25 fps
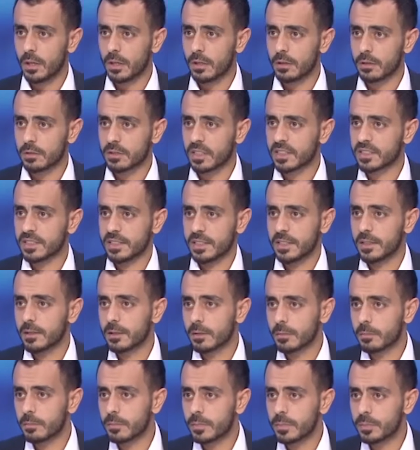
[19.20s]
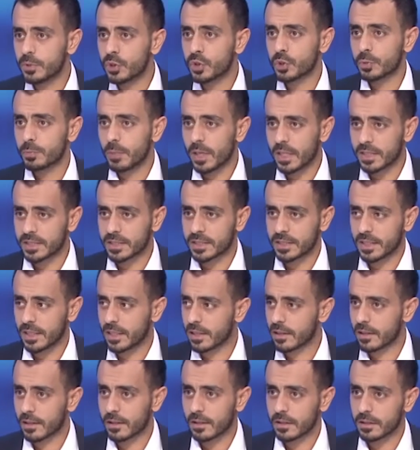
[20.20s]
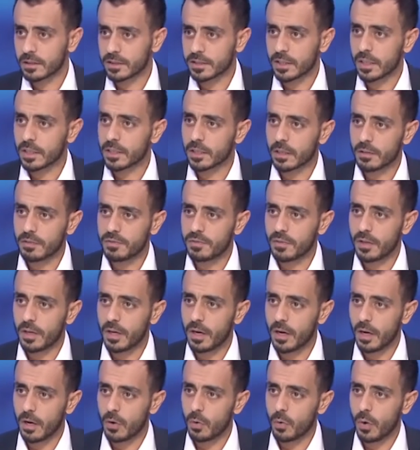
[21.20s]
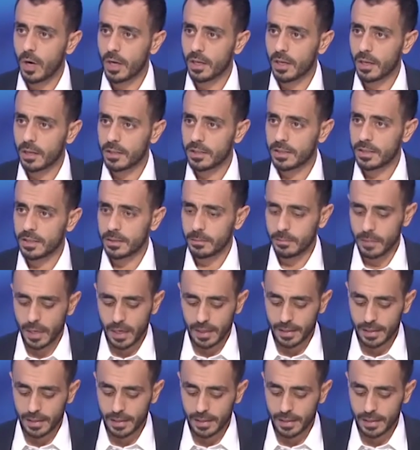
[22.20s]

بتسعير بيشبه سعر صيرفة أو على القليلة